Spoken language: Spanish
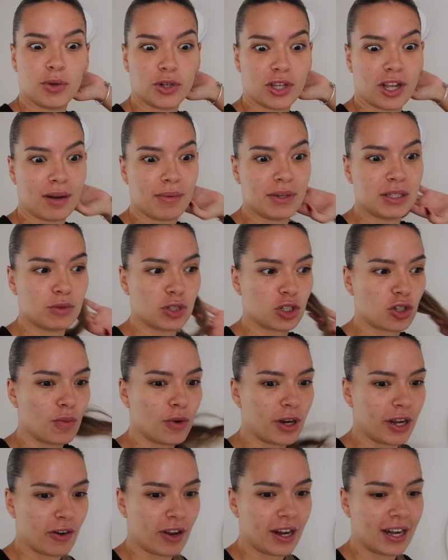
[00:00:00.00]
porque ahora mismo es
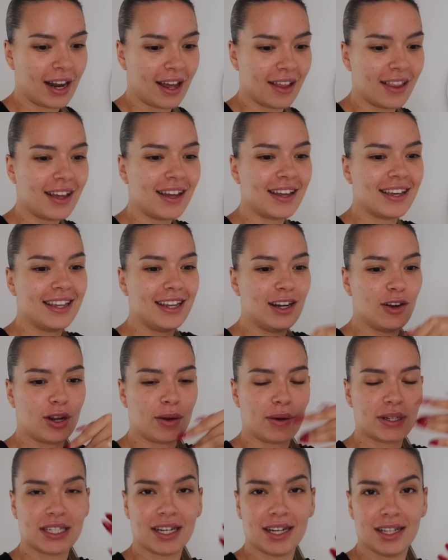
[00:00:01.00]
como que no hay nada y lo
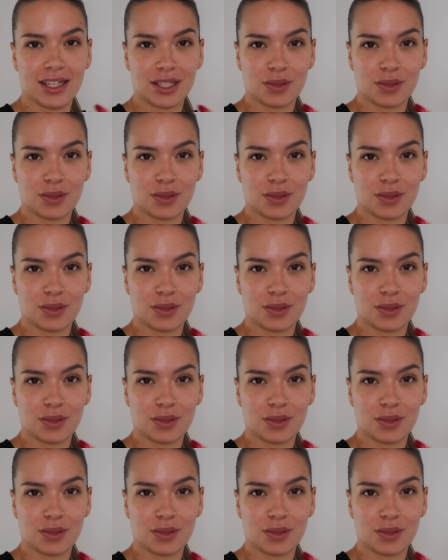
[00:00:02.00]
que va a ser el